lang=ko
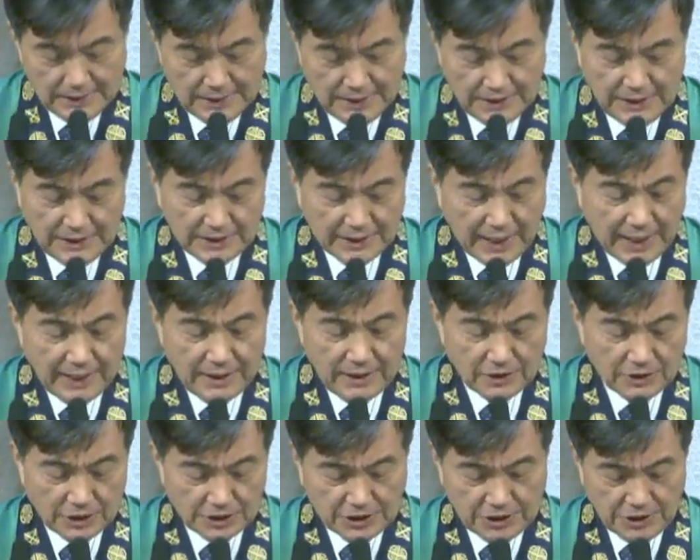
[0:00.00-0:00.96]
이사야를
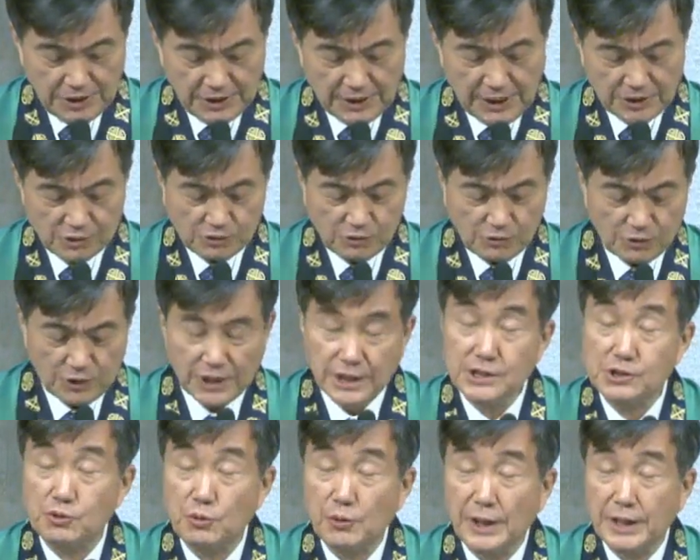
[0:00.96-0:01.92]
거쳐 예수
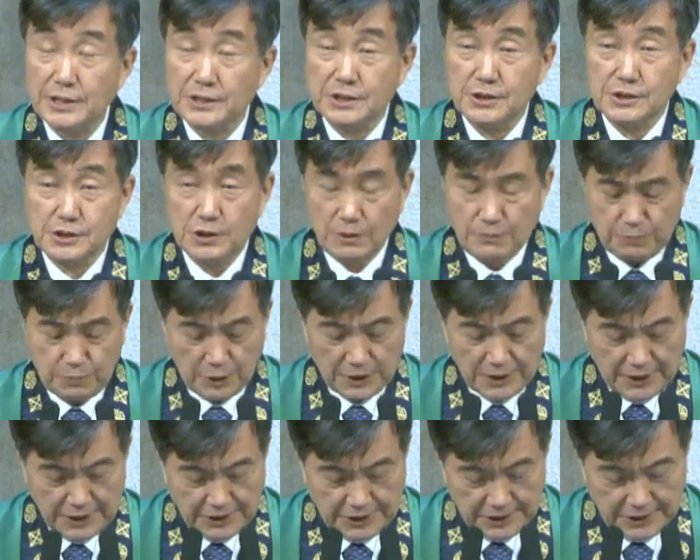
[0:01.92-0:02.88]
그리스도에게서
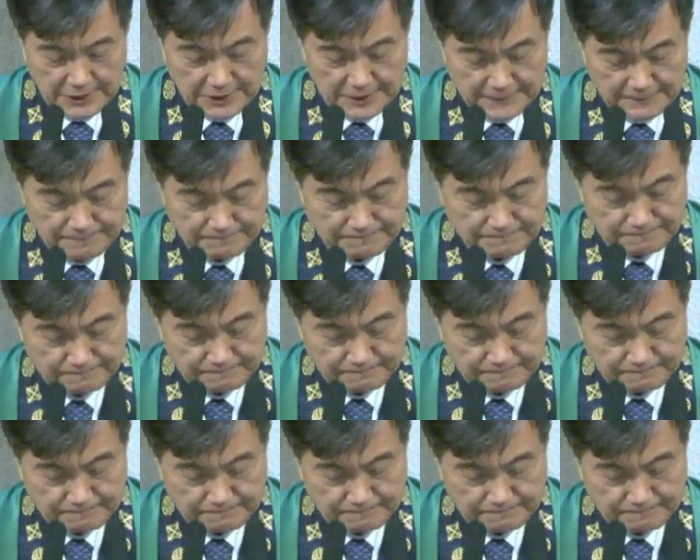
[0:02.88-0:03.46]
선포된 희년